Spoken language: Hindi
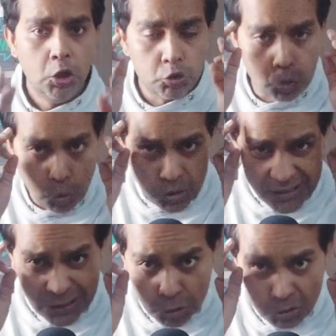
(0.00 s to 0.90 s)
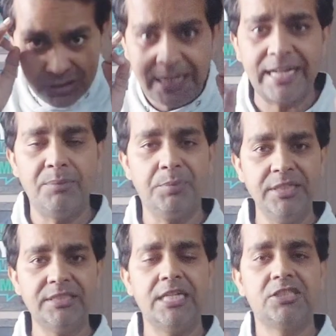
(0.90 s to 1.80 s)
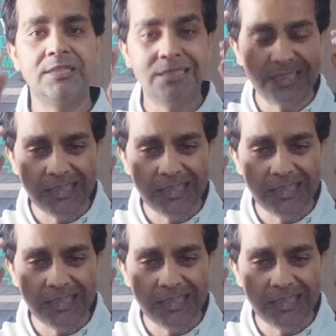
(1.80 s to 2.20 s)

तो कुछ ही चुनिंदा कंपनीज हैं जिन